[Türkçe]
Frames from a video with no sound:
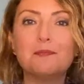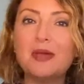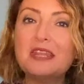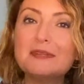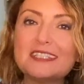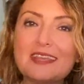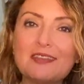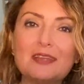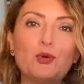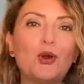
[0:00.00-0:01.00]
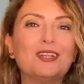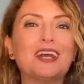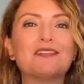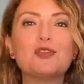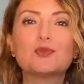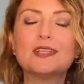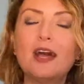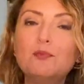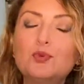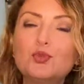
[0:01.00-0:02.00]
Merhaba sevgili boğalar ve
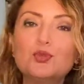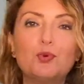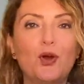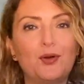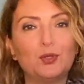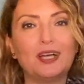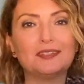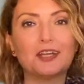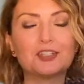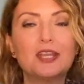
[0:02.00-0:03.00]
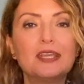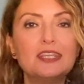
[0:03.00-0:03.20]
yükselen burcu boğa olanlar.